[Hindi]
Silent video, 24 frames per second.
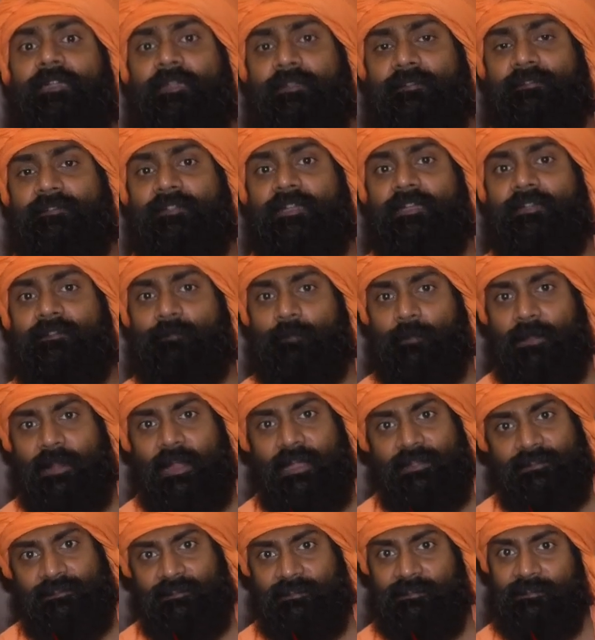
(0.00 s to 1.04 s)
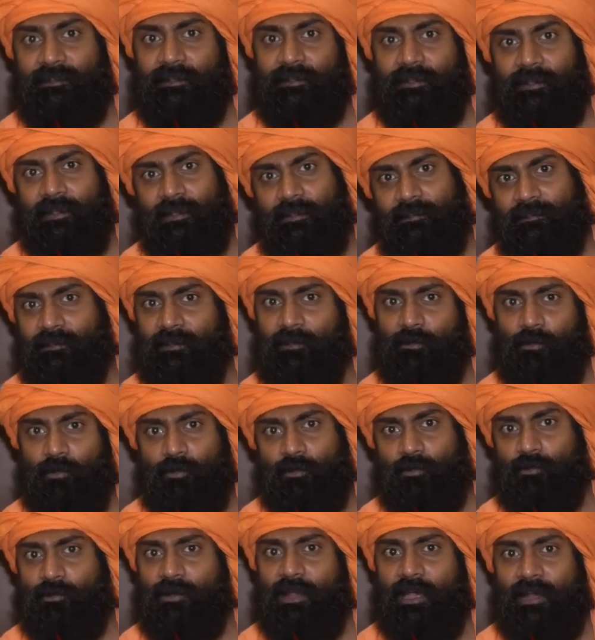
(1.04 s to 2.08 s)
इस देश में राजनीति के ऐसे
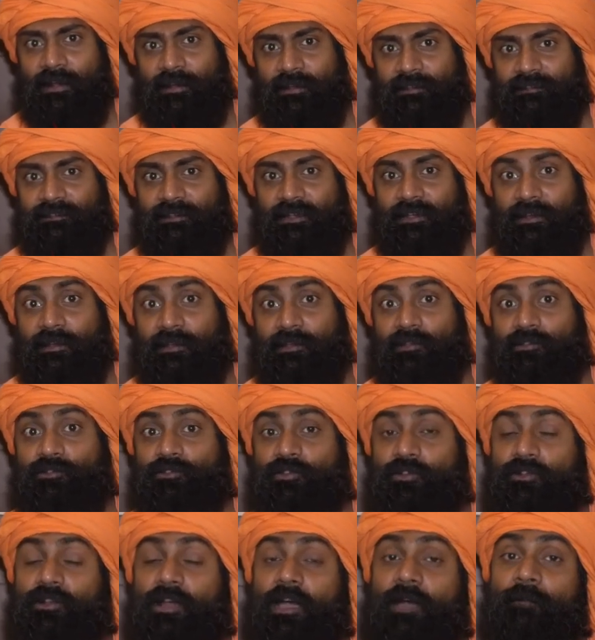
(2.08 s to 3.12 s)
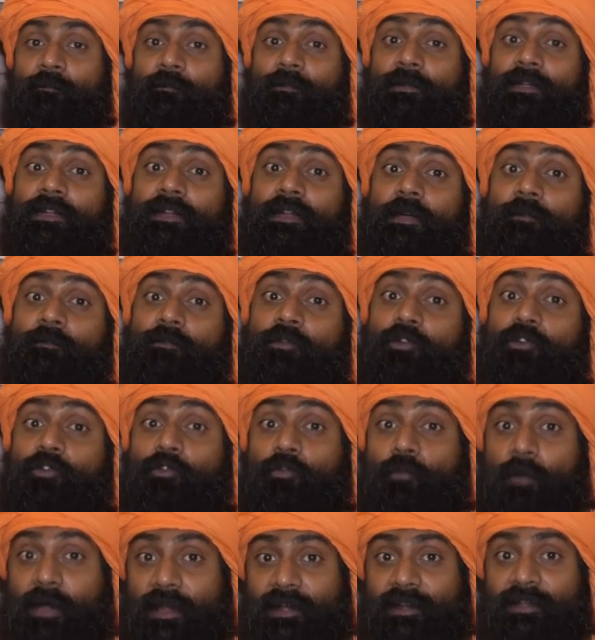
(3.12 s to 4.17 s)
लोगों ने आना चाहिए लेकिन जो राम के नाम को
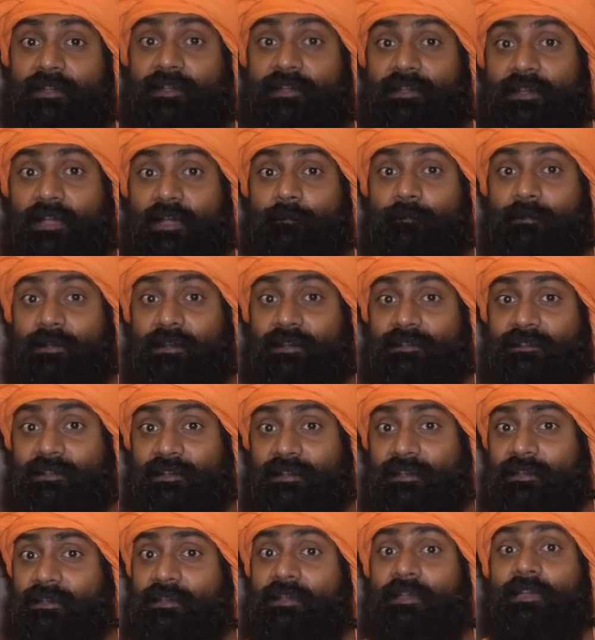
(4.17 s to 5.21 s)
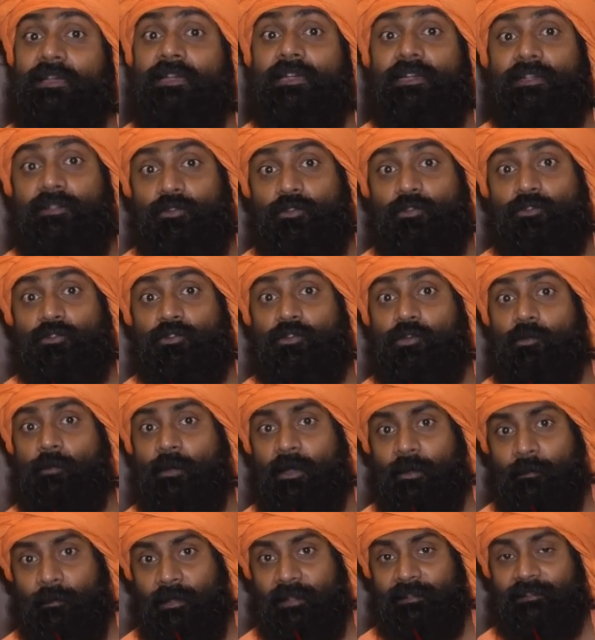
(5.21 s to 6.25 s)
डुबाने की काम करते हैं हिंदुत्व को
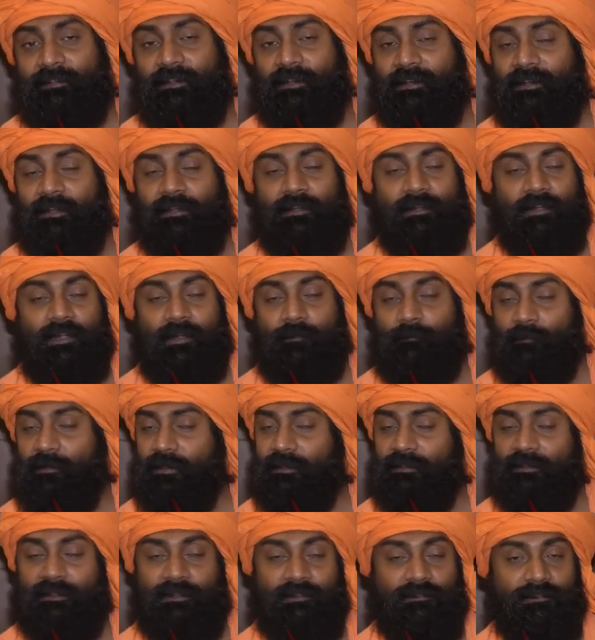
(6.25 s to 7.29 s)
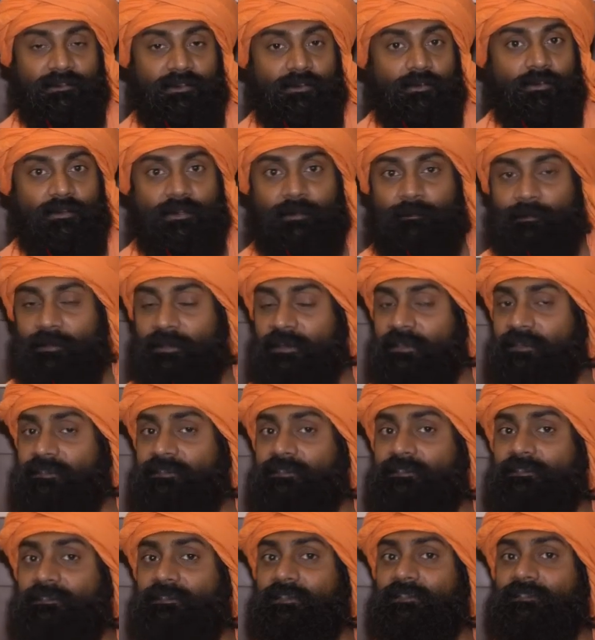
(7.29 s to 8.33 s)
बर्बाद करने का काम करते ऐसे लोग कभी नहीं
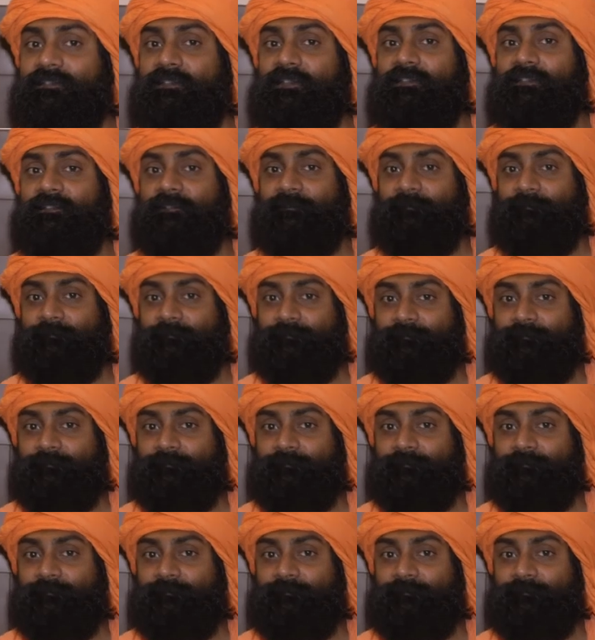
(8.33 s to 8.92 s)
जीतना चाहिए